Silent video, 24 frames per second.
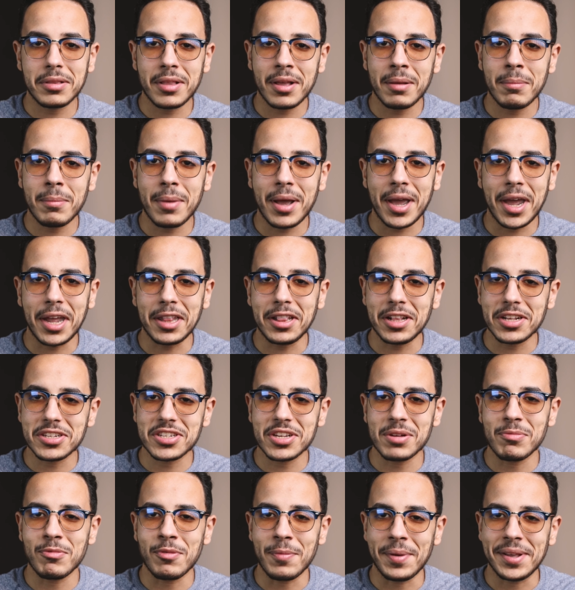انت ما
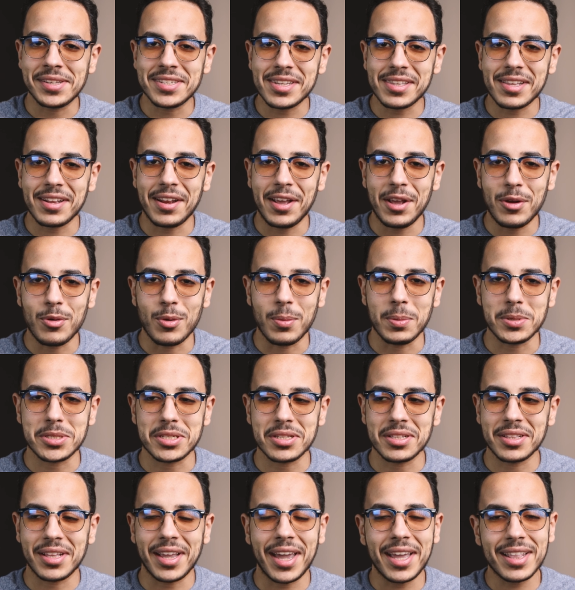خدتش المميزات الحلوة
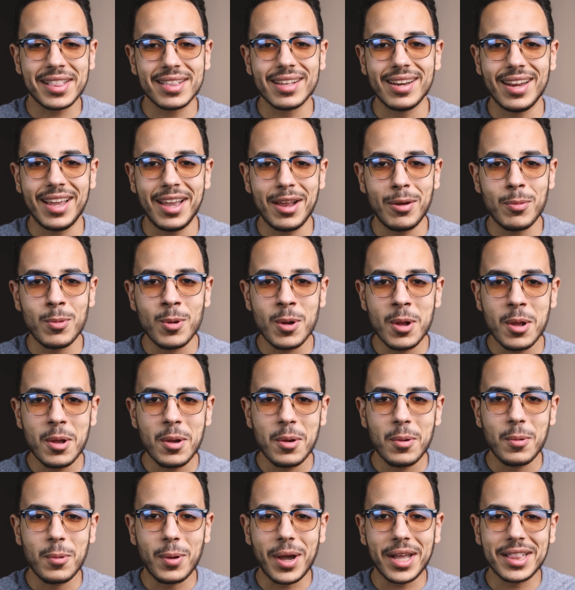بس انت خدت الحلو
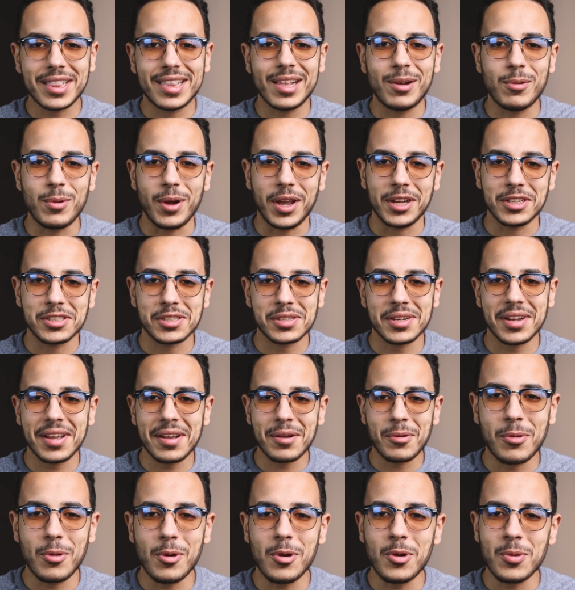وخدت الوحش
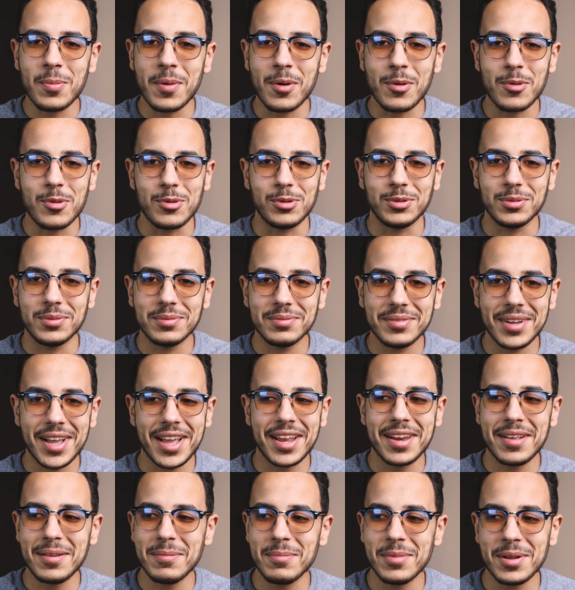يعني كله موجود
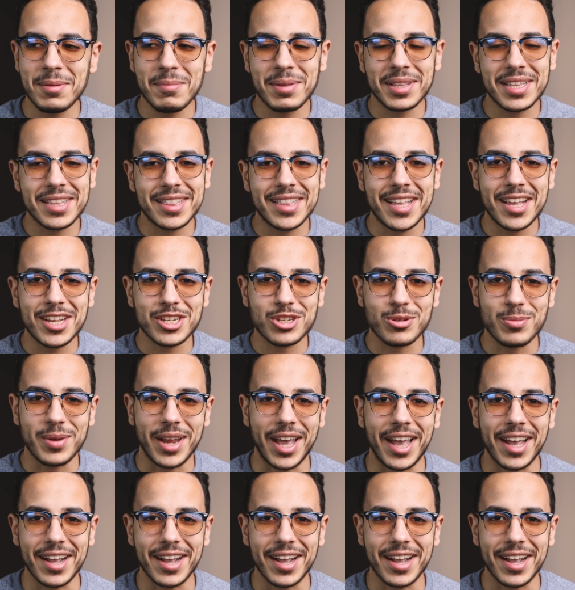يعني ما, ما تتضايقش من